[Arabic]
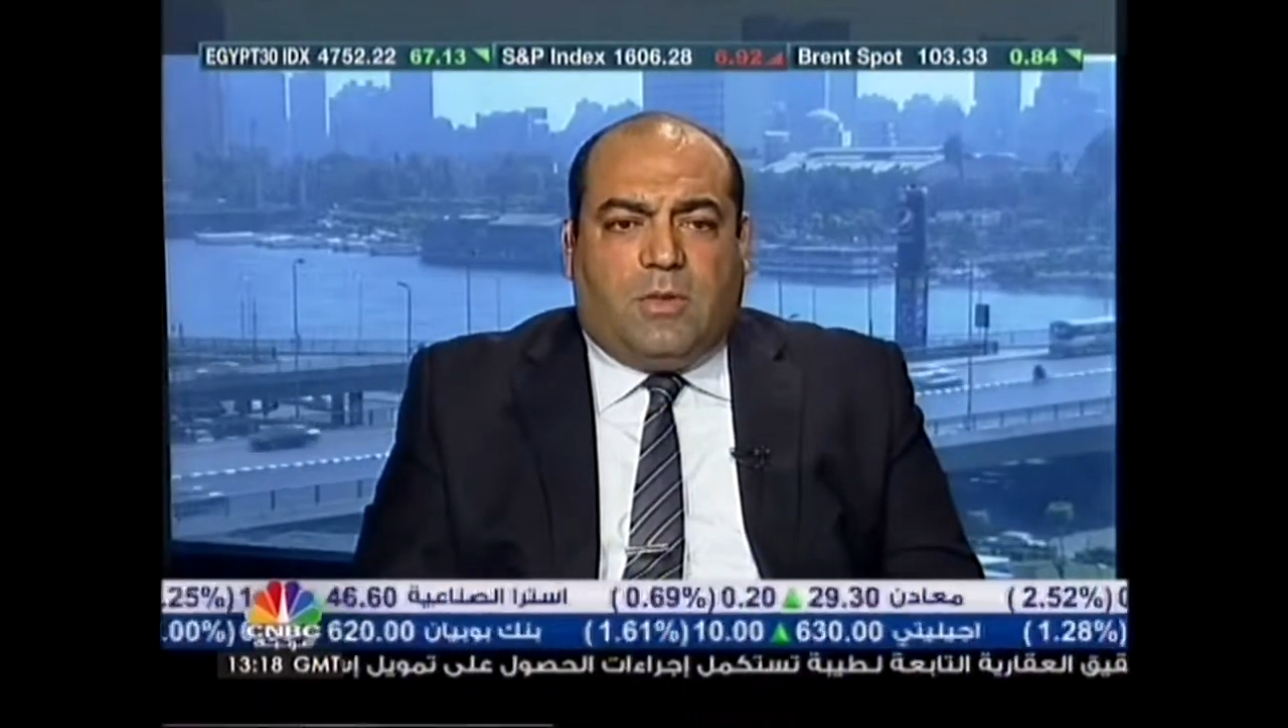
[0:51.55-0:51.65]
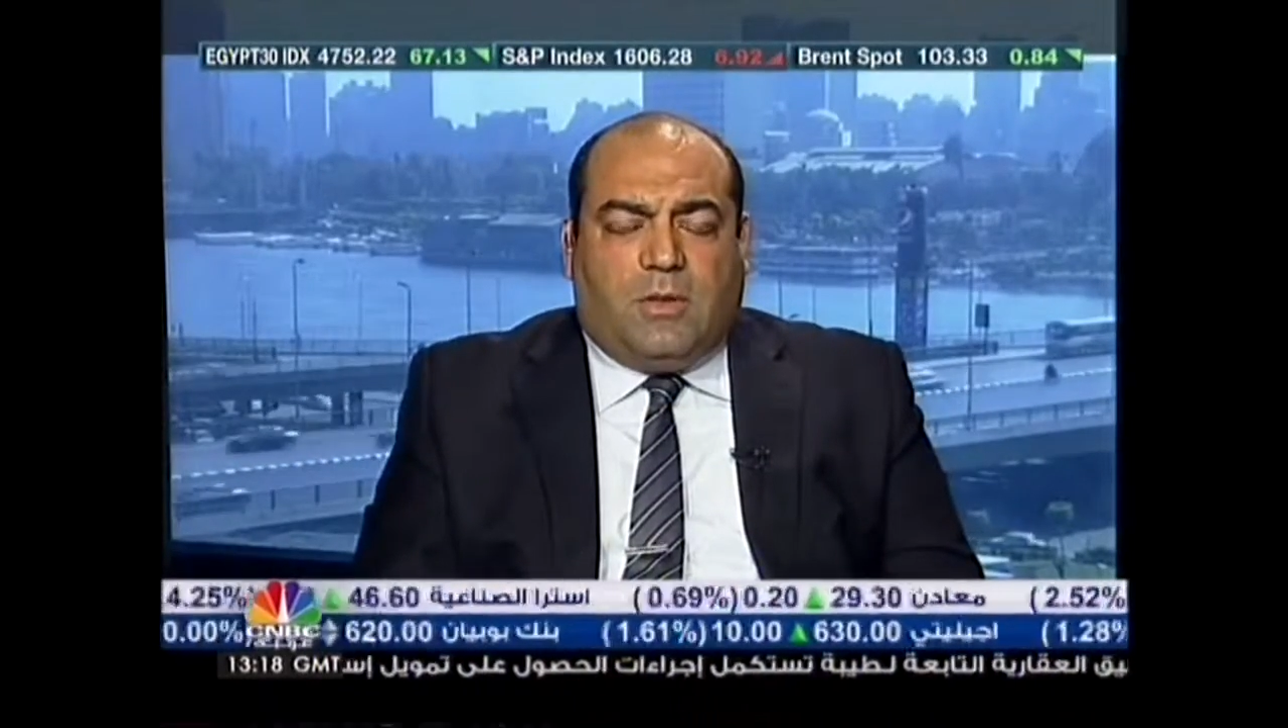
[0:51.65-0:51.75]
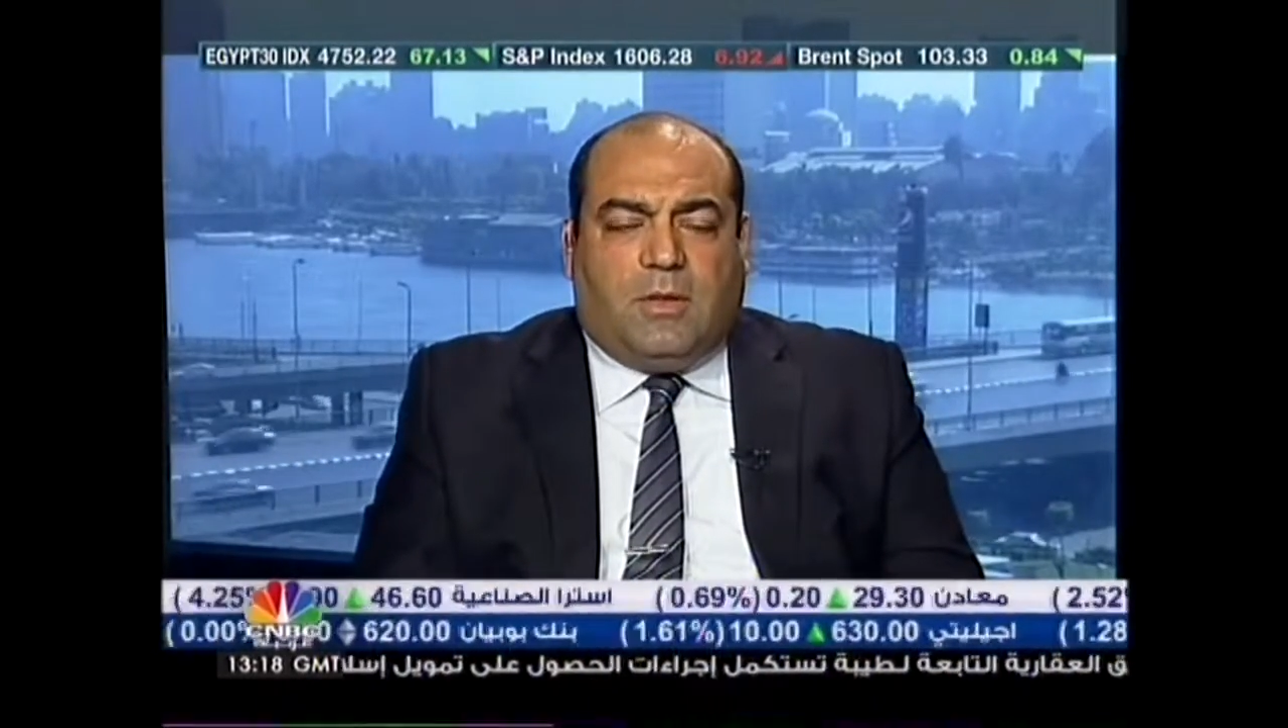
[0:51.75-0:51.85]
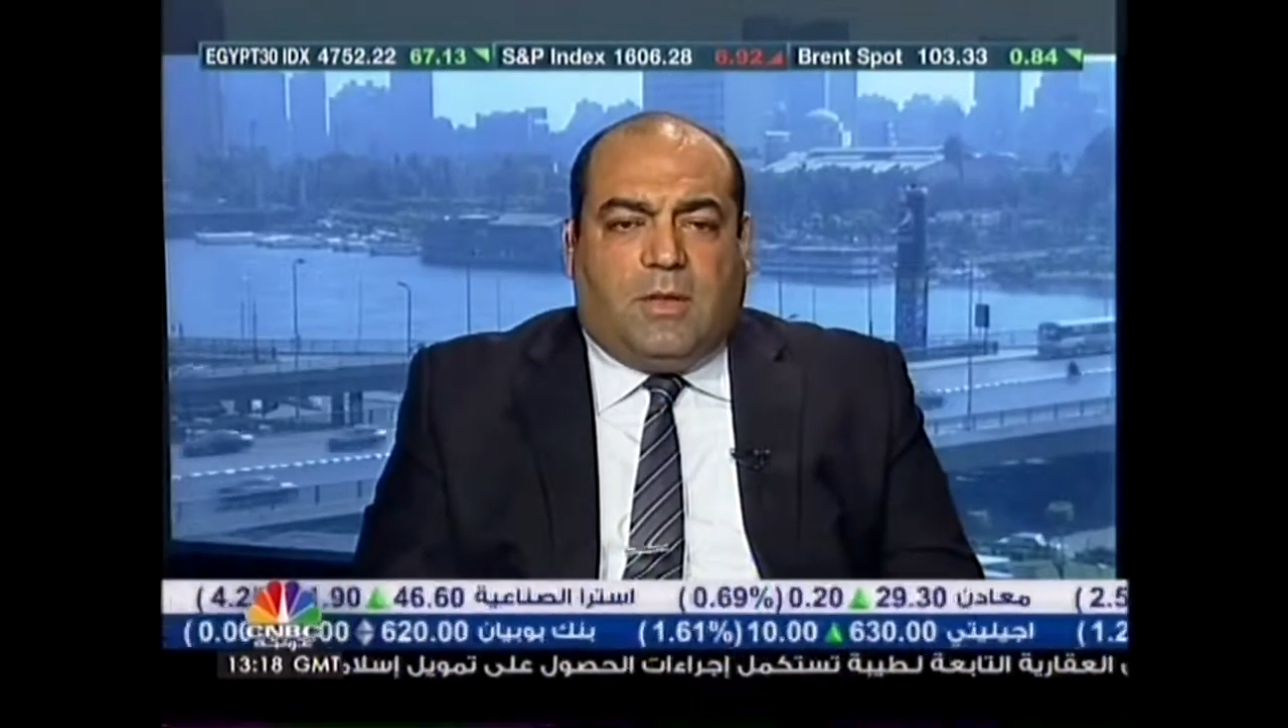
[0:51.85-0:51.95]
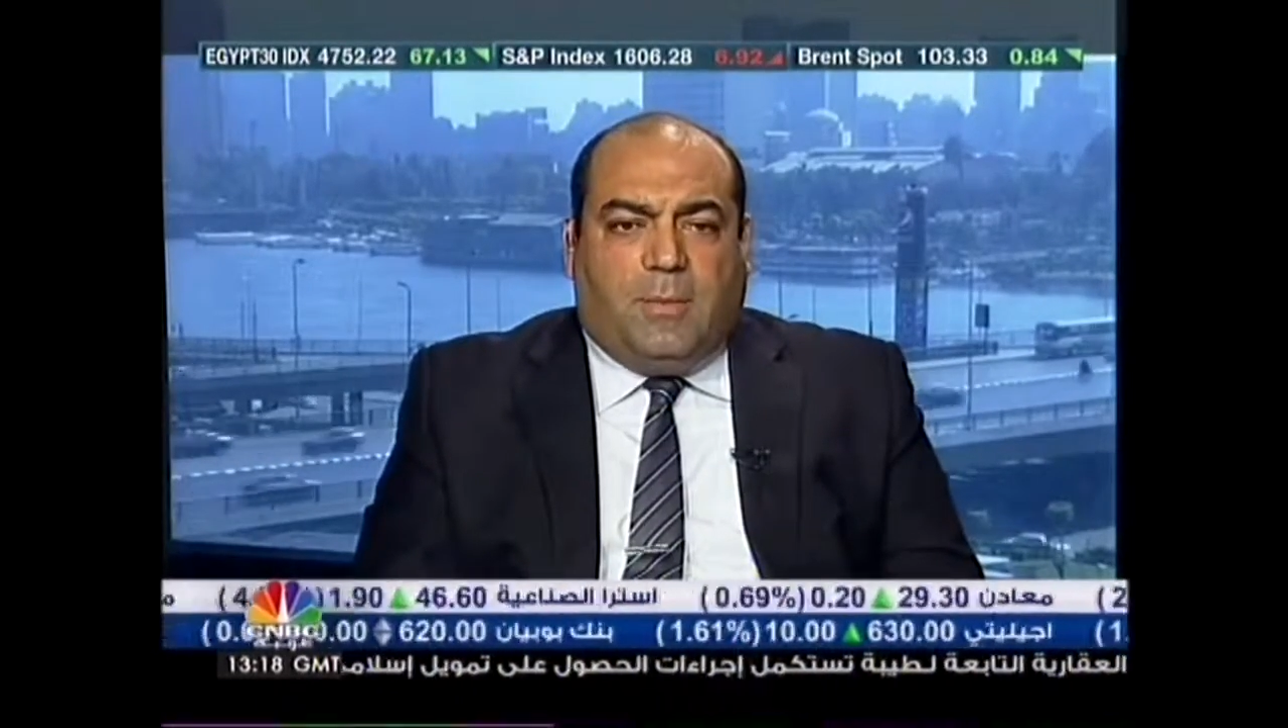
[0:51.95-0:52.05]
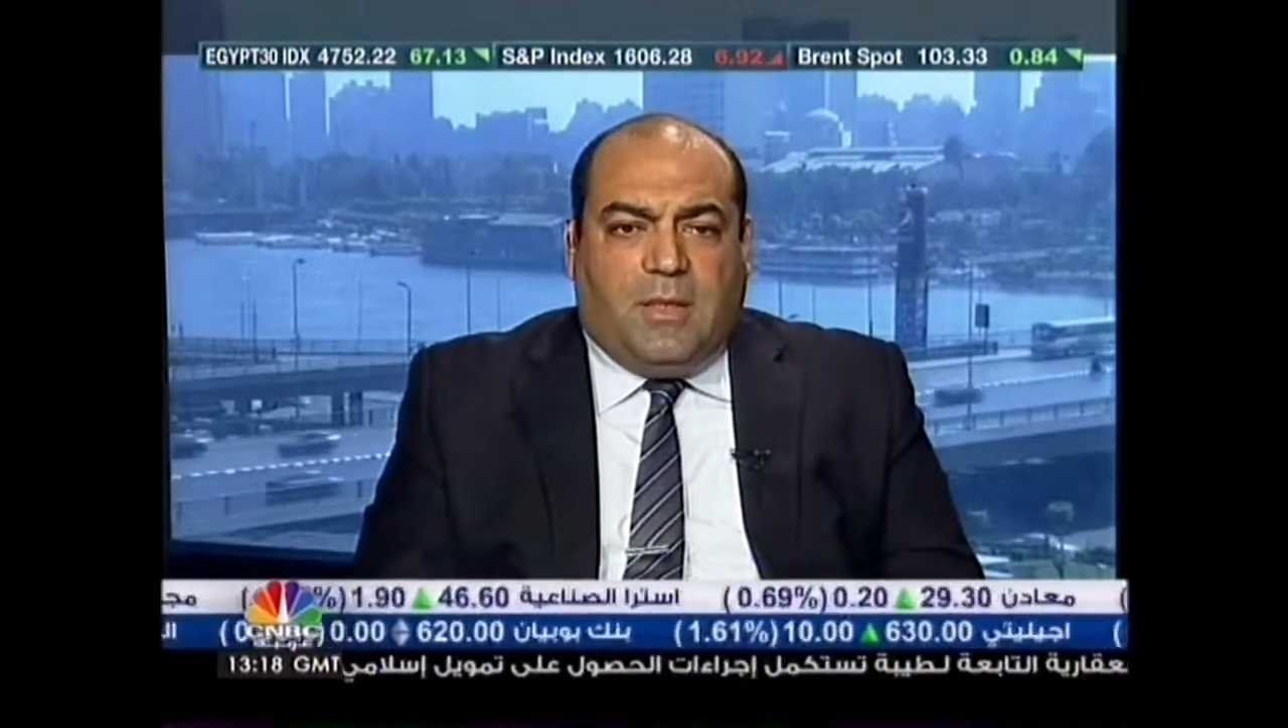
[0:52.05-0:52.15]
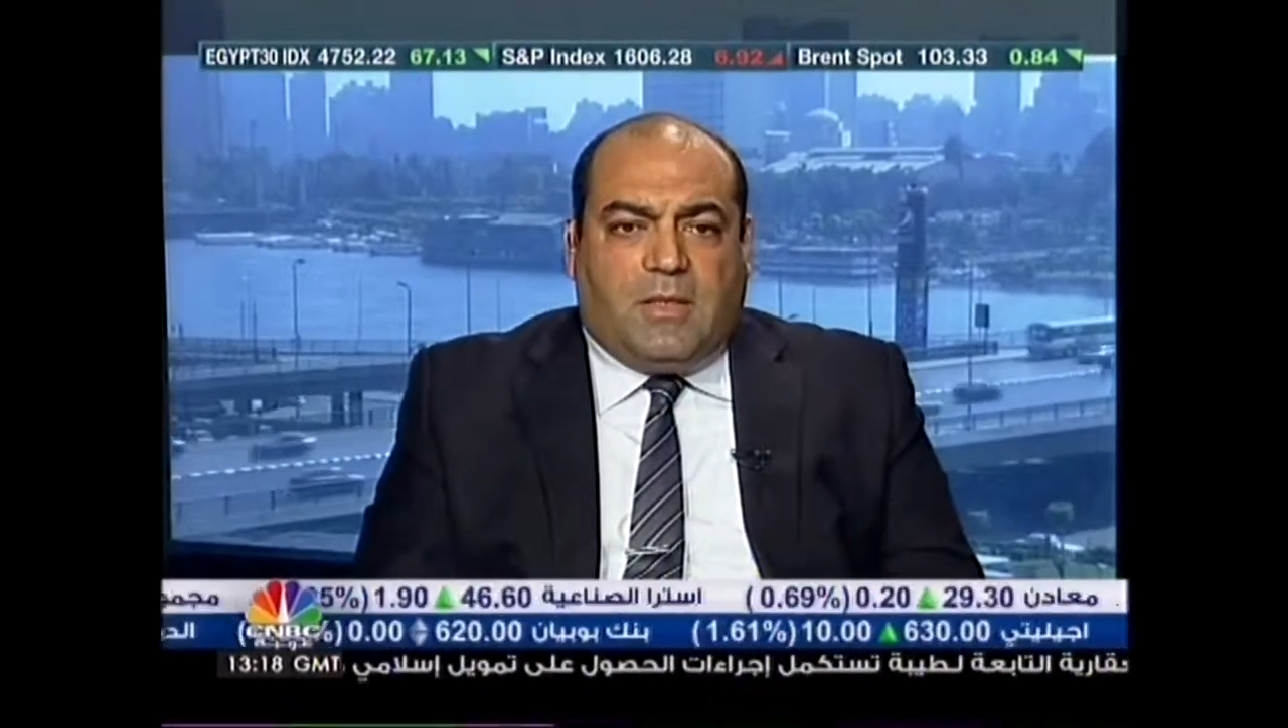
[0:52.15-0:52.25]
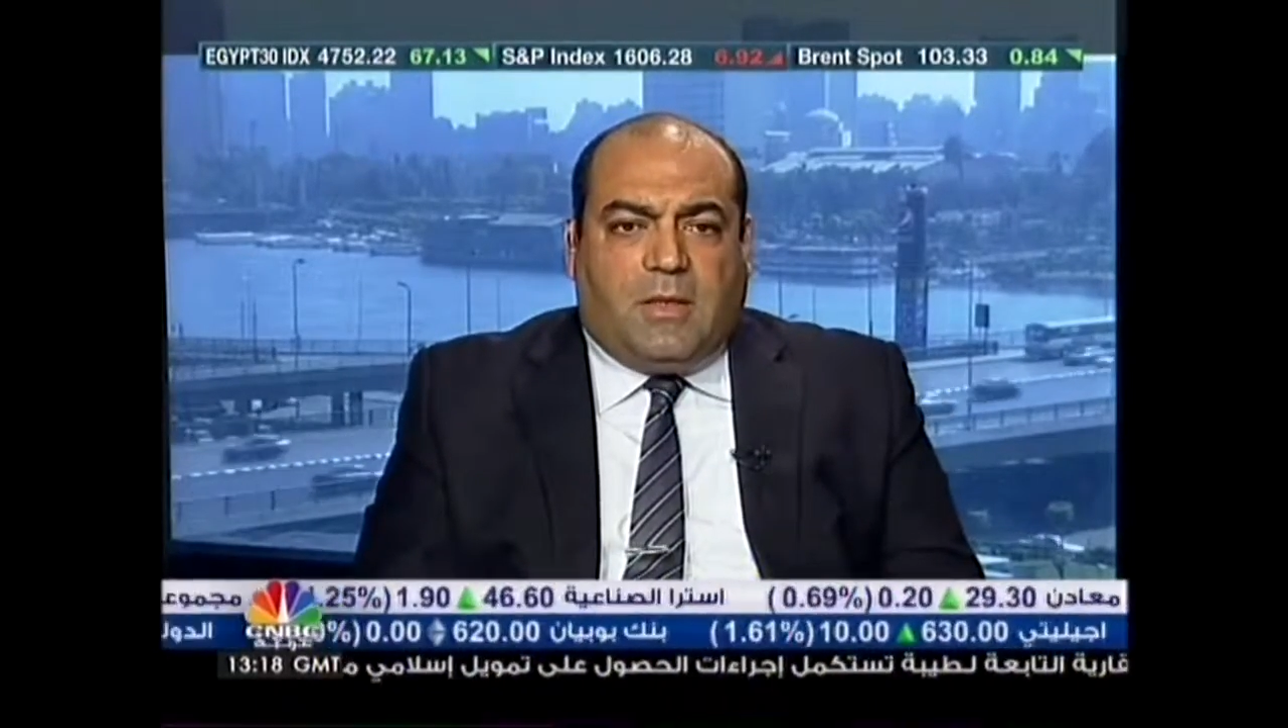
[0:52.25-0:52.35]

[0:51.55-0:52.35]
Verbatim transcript: ستتماسك